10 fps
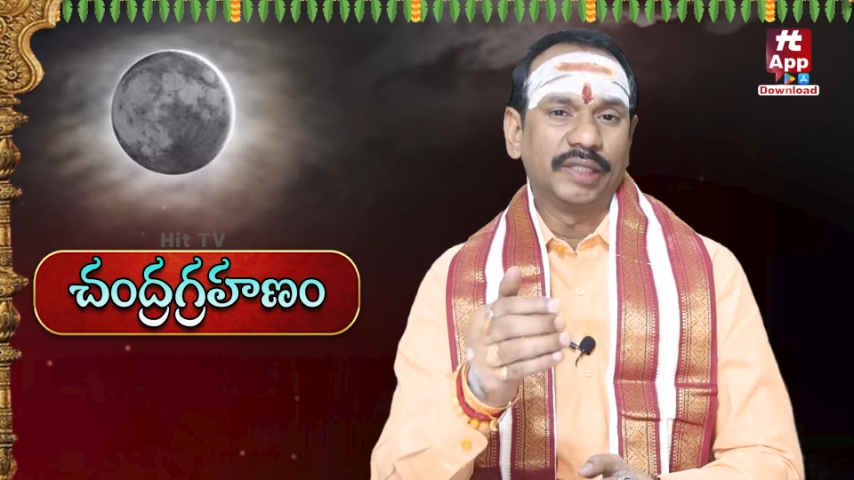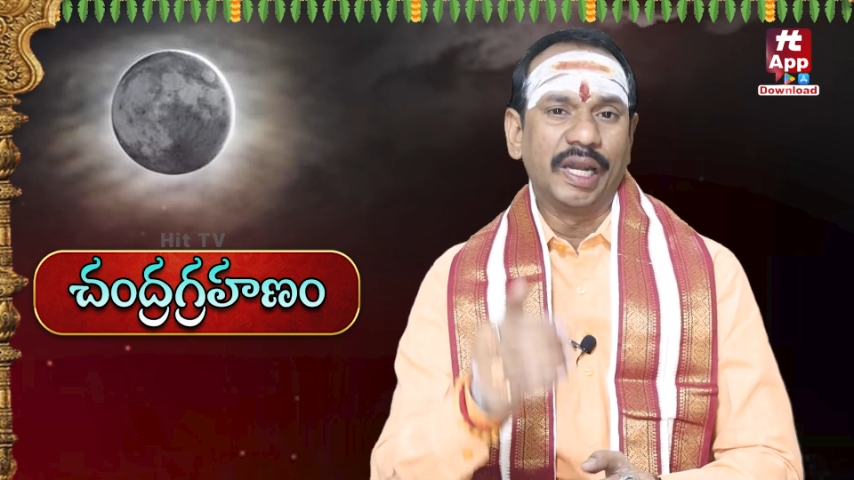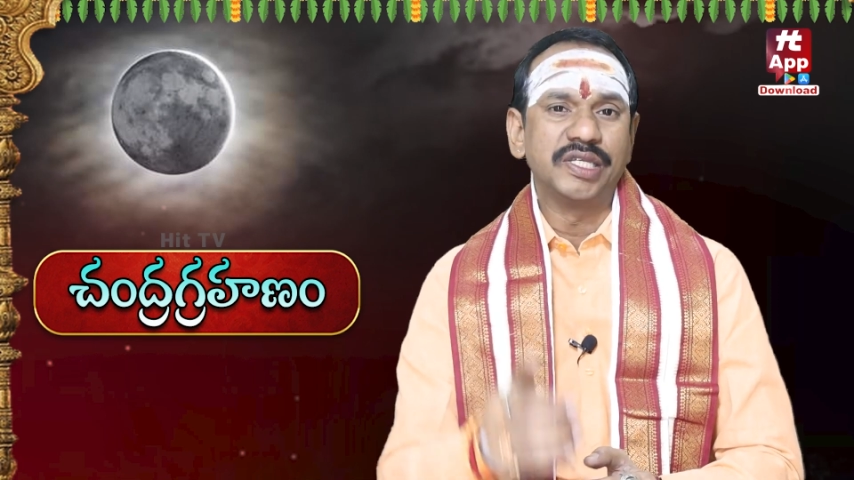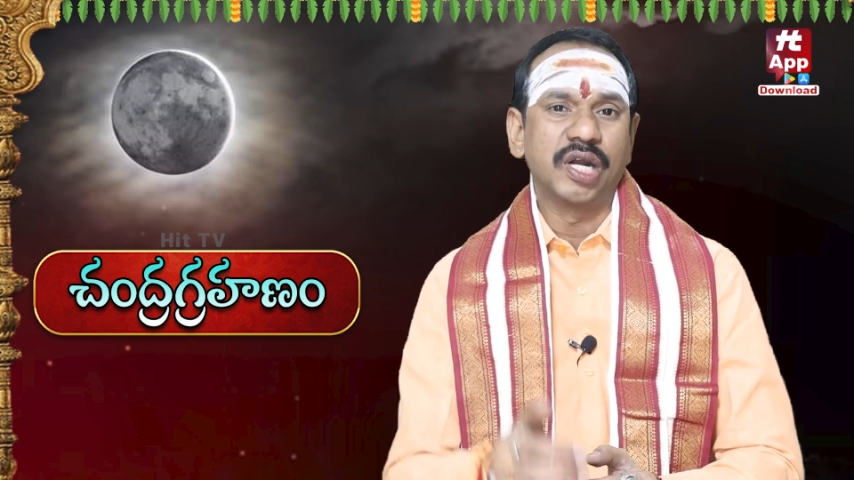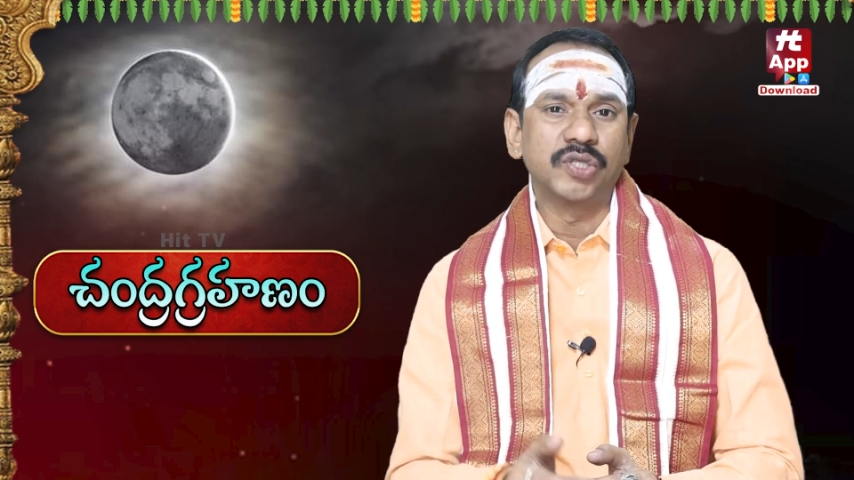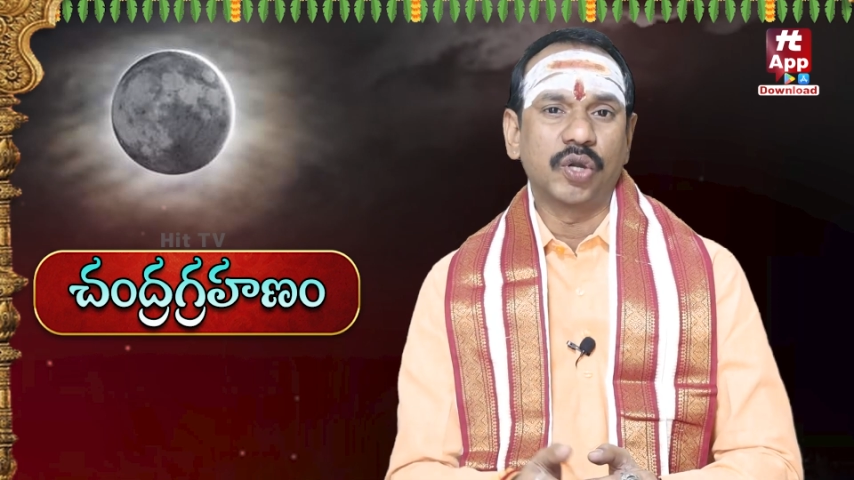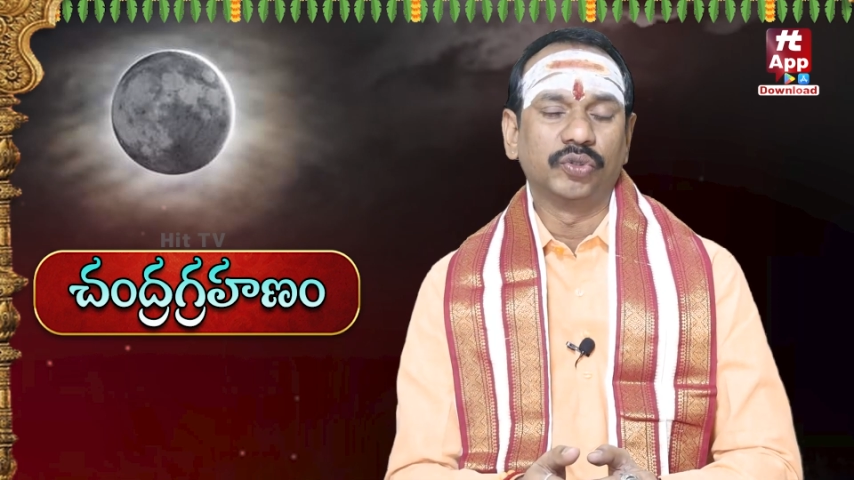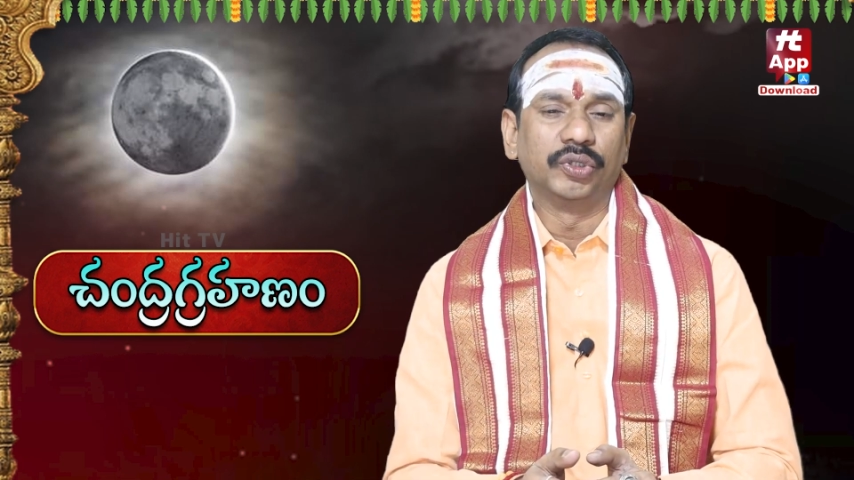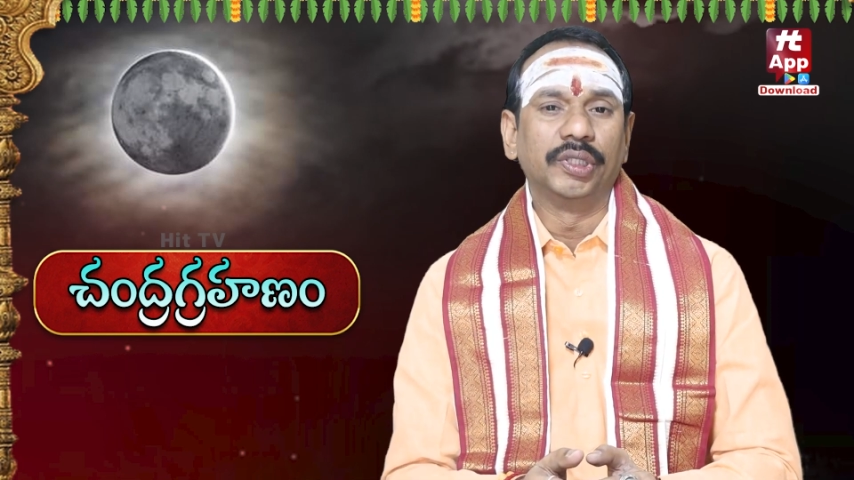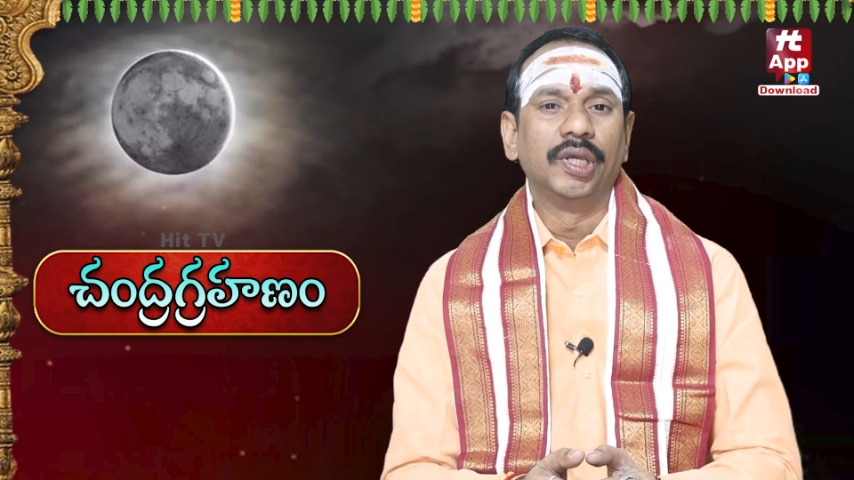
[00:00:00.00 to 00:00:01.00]
తెలియజేయడం
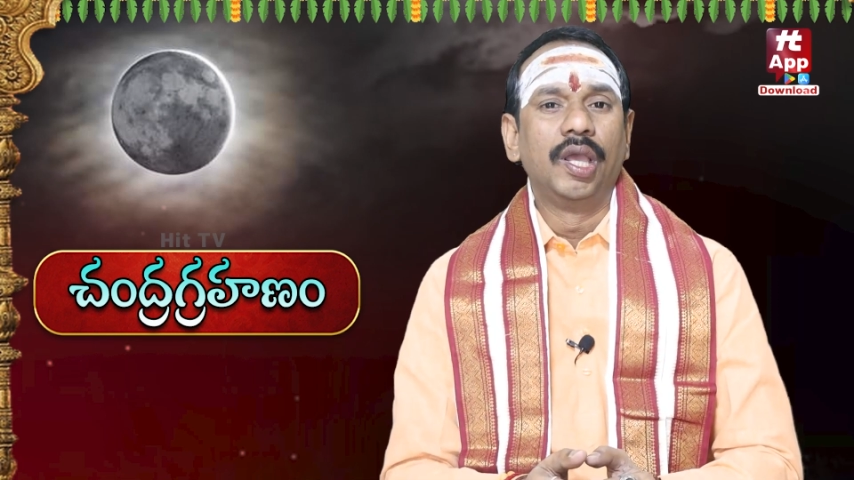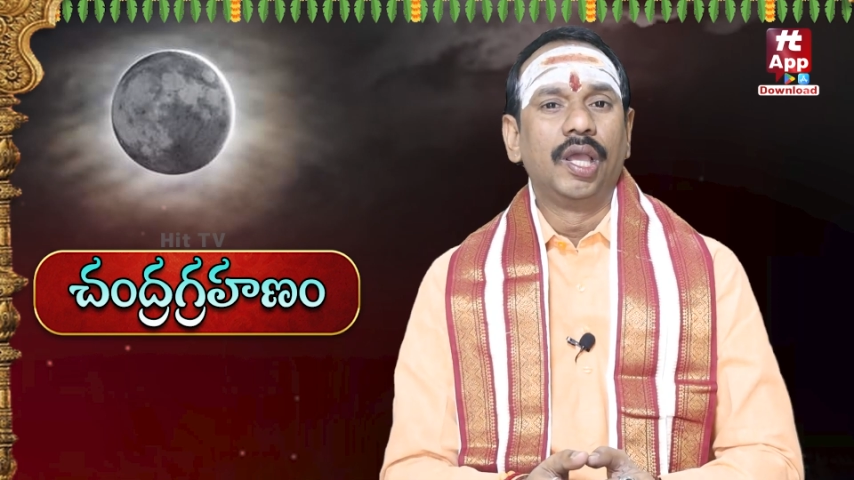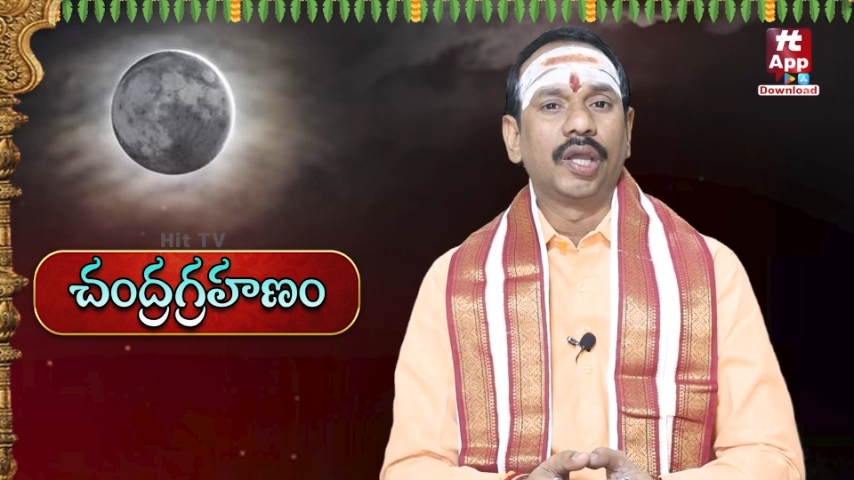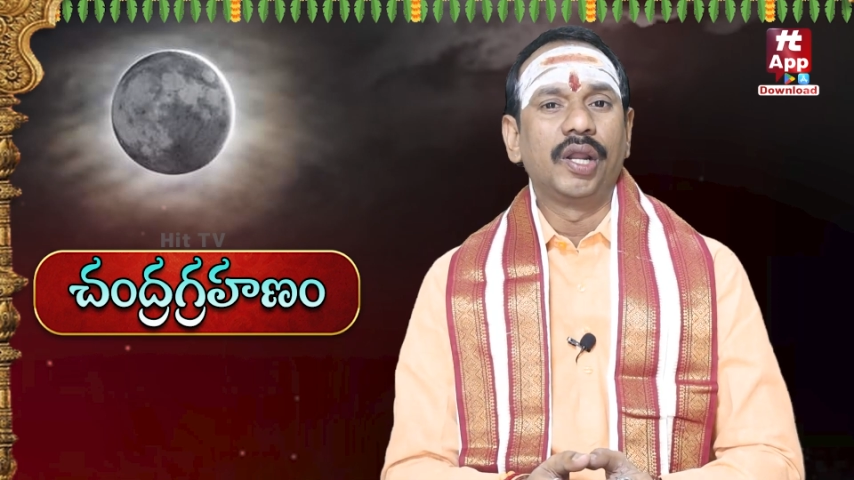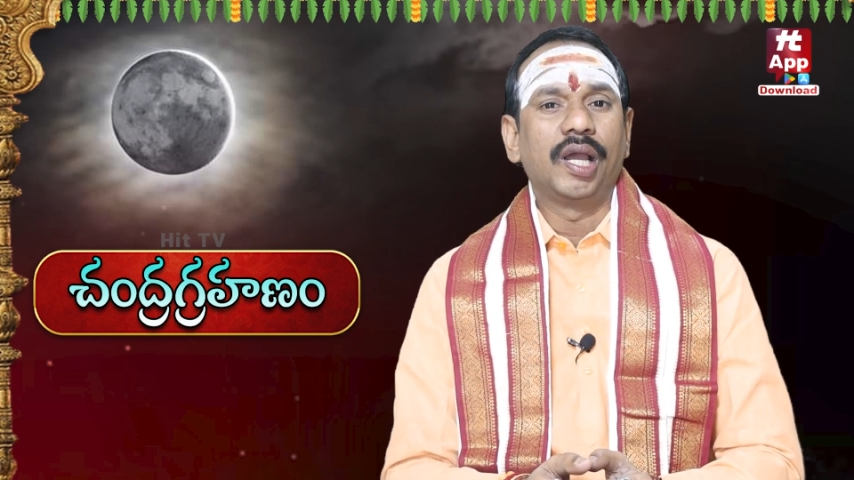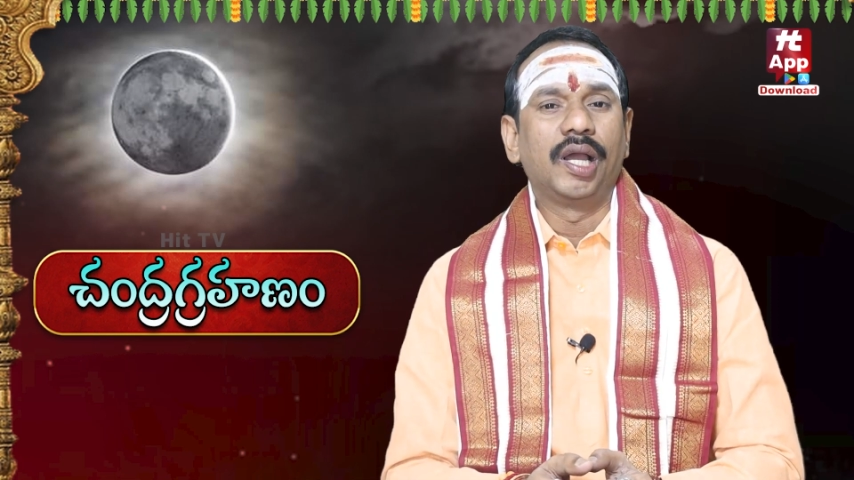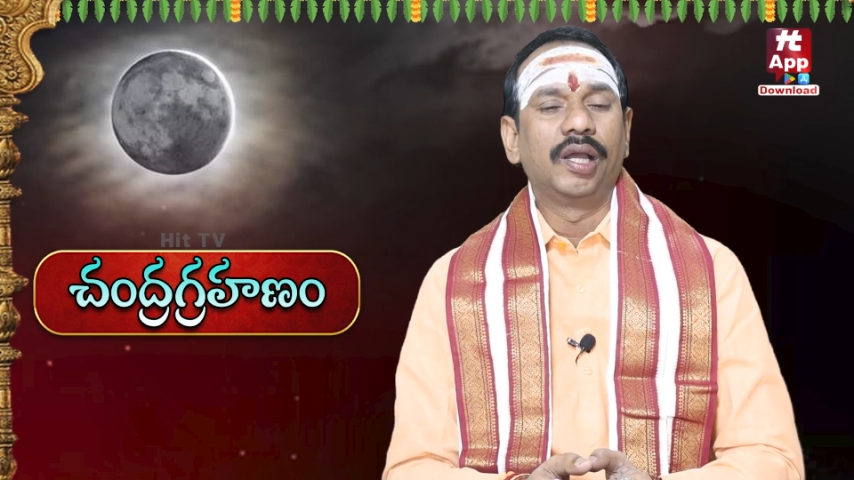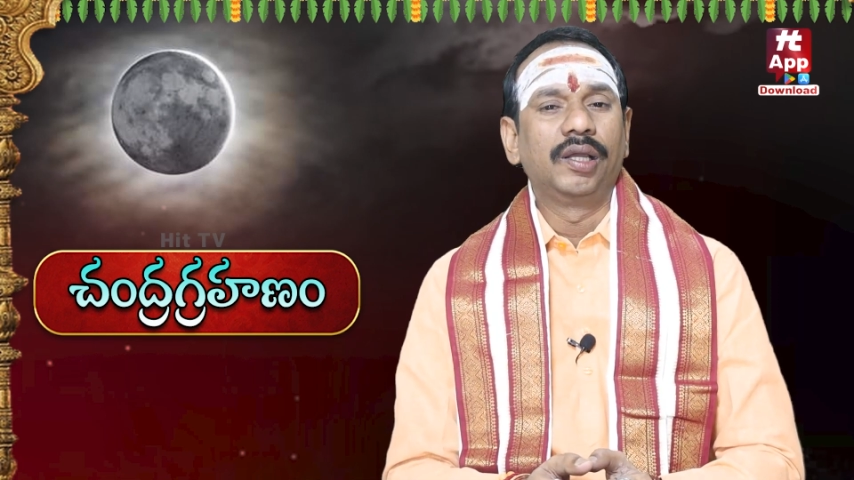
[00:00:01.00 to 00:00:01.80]
జరుగుతుంది కనుక